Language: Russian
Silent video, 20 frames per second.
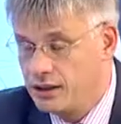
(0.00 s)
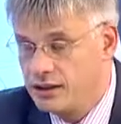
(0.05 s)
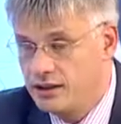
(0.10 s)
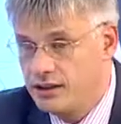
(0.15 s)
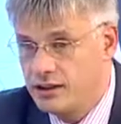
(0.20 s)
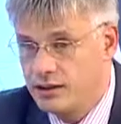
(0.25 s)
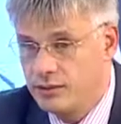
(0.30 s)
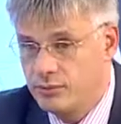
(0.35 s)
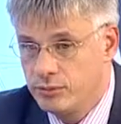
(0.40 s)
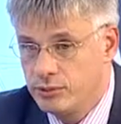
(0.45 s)

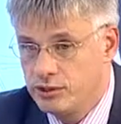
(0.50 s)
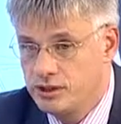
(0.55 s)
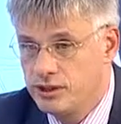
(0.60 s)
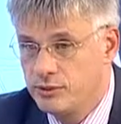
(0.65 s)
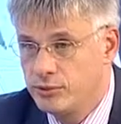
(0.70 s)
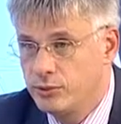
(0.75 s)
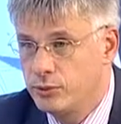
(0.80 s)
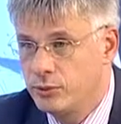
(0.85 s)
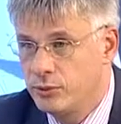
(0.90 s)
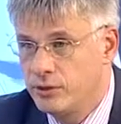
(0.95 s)
не
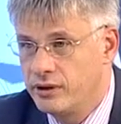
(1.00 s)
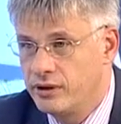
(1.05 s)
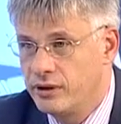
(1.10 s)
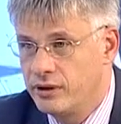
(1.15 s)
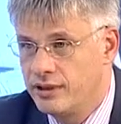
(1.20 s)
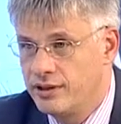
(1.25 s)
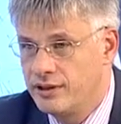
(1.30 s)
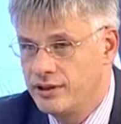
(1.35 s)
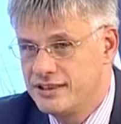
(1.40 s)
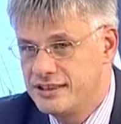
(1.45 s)
работаем по
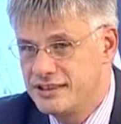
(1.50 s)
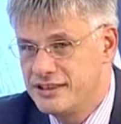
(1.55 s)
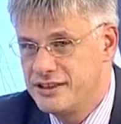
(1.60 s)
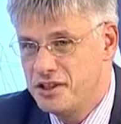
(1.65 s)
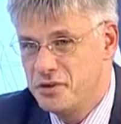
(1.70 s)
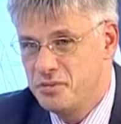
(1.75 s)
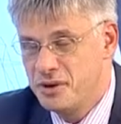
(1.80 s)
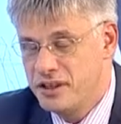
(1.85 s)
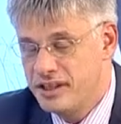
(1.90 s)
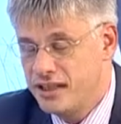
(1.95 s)
э,
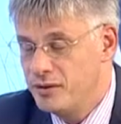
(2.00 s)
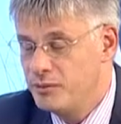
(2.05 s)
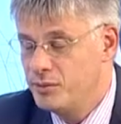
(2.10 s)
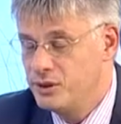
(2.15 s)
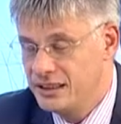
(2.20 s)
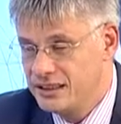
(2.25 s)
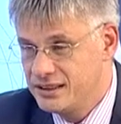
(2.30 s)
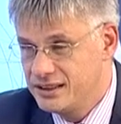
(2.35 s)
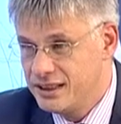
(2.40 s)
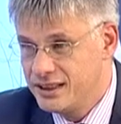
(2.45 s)
системе
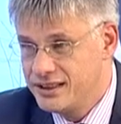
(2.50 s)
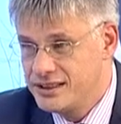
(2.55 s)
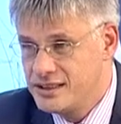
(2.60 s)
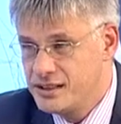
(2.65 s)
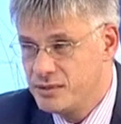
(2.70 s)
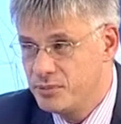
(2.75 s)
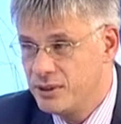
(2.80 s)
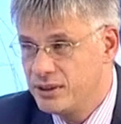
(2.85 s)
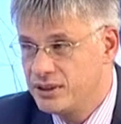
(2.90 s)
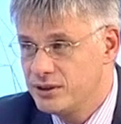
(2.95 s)

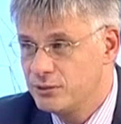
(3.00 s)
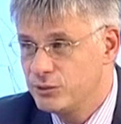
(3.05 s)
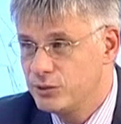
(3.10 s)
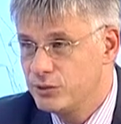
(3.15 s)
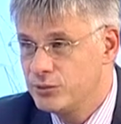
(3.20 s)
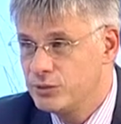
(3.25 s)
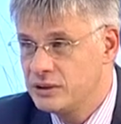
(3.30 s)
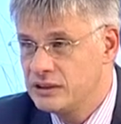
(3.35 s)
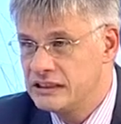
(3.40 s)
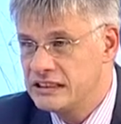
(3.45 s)
реабилитации, поэтому
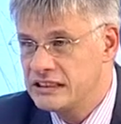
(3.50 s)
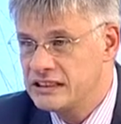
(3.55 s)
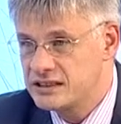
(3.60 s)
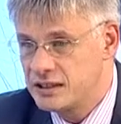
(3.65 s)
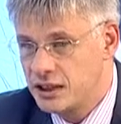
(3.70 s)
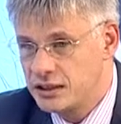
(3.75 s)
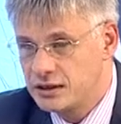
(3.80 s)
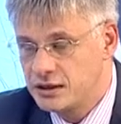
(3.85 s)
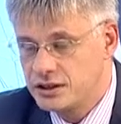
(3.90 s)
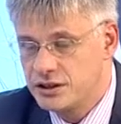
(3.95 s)
мы
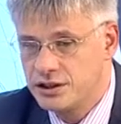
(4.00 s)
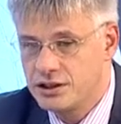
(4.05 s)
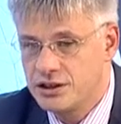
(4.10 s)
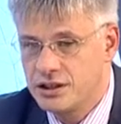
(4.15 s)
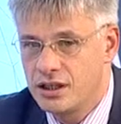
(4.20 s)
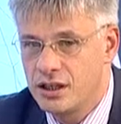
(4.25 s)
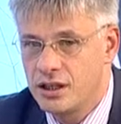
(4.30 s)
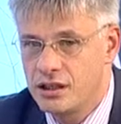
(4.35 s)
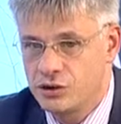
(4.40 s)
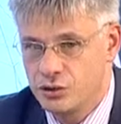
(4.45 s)

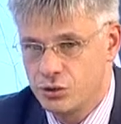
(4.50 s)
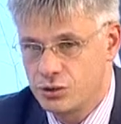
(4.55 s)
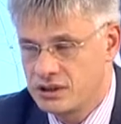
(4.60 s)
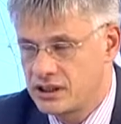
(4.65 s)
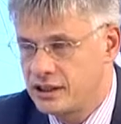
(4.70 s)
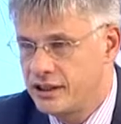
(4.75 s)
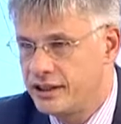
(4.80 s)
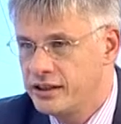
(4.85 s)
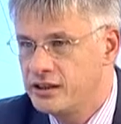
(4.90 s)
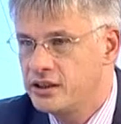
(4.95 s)
достаточно
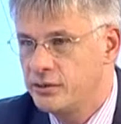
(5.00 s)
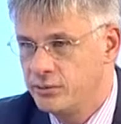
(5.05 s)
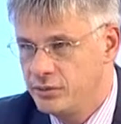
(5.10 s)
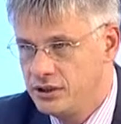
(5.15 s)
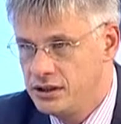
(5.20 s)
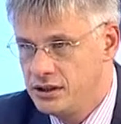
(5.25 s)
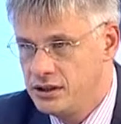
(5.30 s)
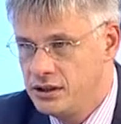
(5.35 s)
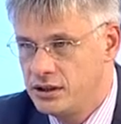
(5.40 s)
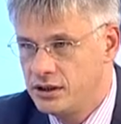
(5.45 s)
жестко
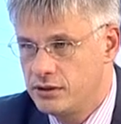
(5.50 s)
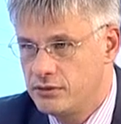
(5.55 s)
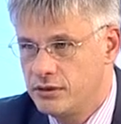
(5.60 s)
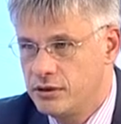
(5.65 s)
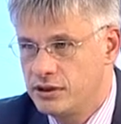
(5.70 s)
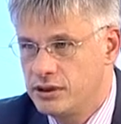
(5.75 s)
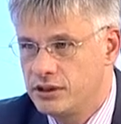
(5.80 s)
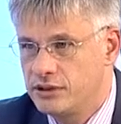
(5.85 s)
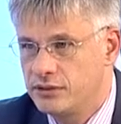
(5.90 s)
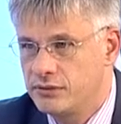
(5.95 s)

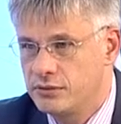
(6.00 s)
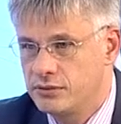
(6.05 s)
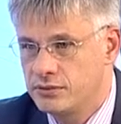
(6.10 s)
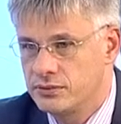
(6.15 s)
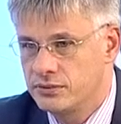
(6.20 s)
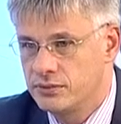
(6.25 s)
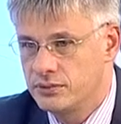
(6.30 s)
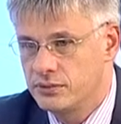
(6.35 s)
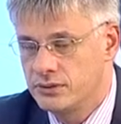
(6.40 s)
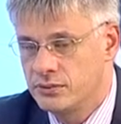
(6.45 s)
регламентированы
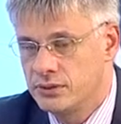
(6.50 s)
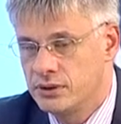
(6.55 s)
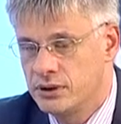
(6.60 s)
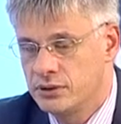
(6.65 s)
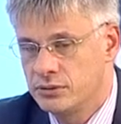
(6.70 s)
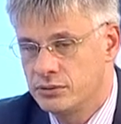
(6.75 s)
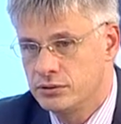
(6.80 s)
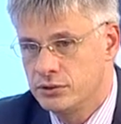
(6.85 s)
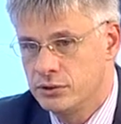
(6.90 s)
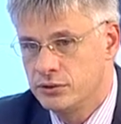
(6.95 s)
в
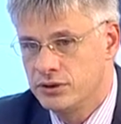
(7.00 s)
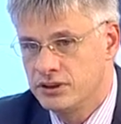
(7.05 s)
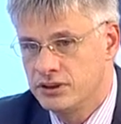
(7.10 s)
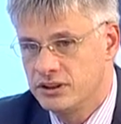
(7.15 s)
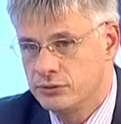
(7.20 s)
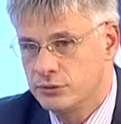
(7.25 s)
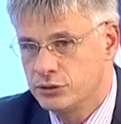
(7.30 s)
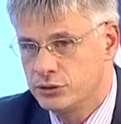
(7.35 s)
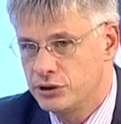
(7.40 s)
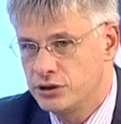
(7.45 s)
условиях
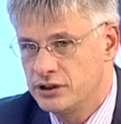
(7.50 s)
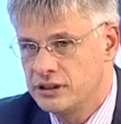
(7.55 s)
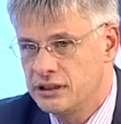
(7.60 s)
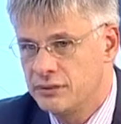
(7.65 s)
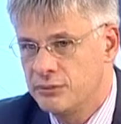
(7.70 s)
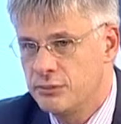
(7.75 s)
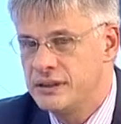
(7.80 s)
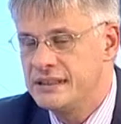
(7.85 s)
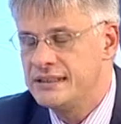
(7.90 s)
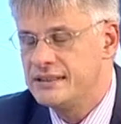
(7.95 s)
того, что это
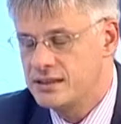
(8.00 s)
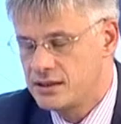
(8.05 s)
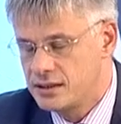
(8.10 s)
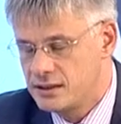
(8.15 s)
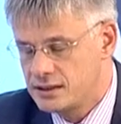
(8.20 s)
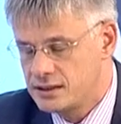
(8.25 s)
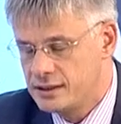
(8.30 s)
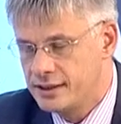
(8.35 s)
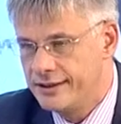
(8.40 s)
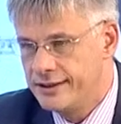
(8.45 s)

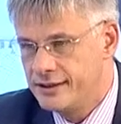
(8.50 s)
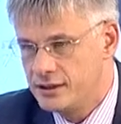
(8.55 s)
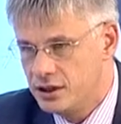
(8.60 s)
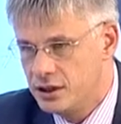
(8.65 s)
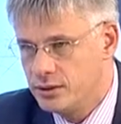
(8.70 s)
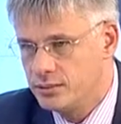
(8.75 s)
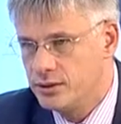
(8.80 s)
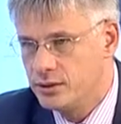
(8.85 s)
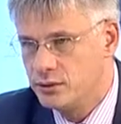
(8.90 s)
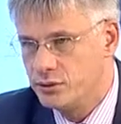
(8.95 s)
медицинское
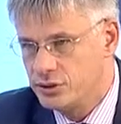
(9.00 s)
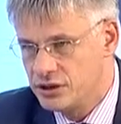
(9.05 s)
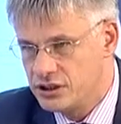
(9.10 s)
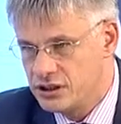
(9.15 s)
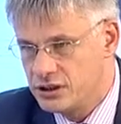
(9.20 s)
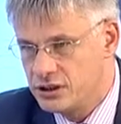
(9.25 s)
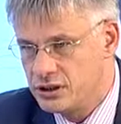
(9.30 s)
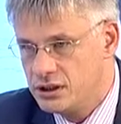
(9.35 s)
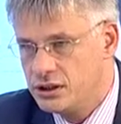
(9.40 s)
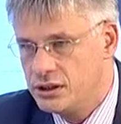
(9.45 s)
лечебное
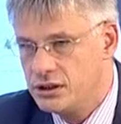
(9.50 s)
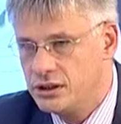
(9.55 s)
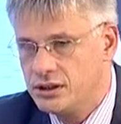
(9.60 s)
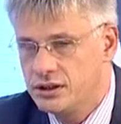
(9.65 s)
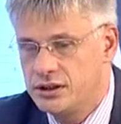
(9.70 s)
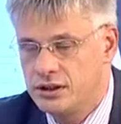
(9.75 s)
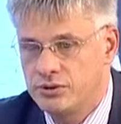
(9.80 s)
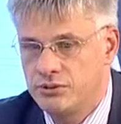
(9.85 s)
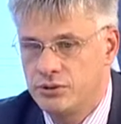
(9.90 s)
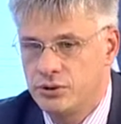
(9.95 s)
учреждение,
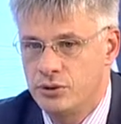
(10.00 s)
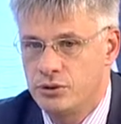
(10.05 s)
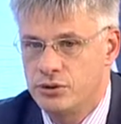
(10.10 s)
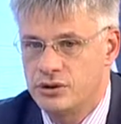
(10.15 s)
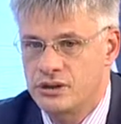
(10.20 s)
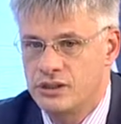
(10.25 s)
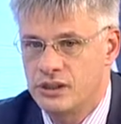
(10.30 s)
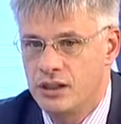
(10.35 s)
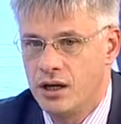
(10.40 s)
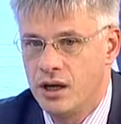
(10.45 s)
где
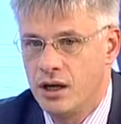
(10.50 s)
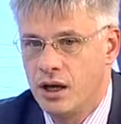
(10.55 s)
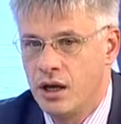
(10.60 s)
ведется